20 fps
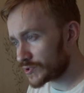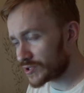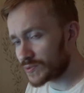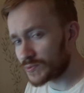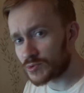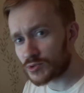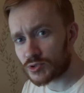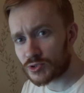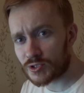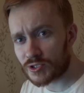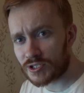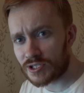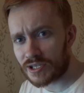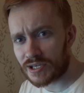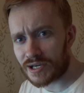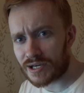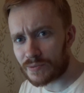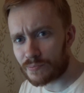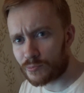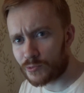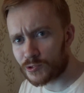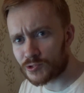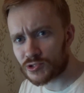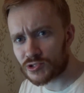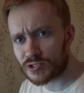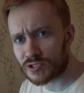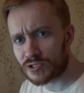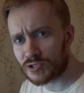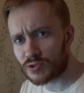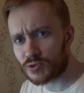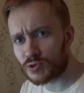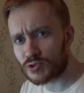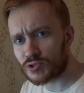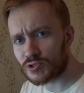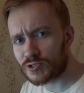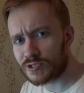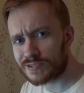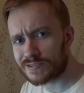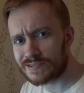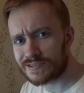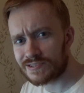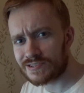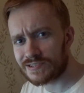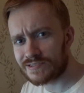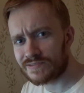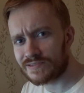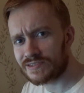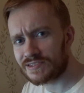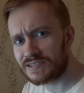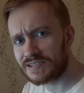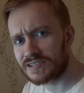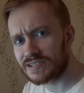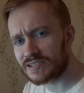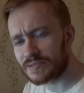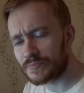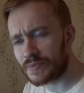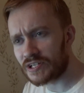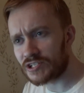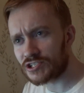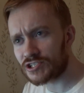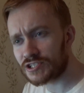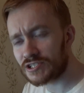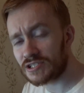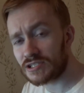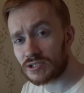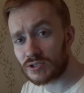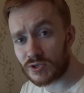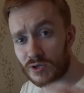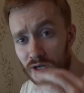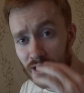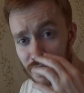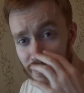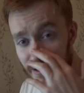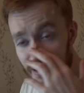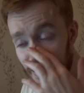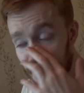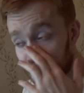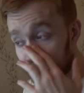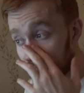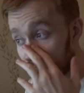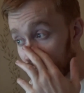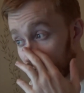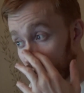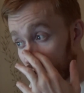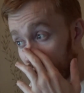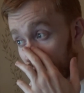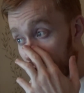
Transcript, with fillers: потому что я больше сосредоточен рецензировать игры большие, но Unravel,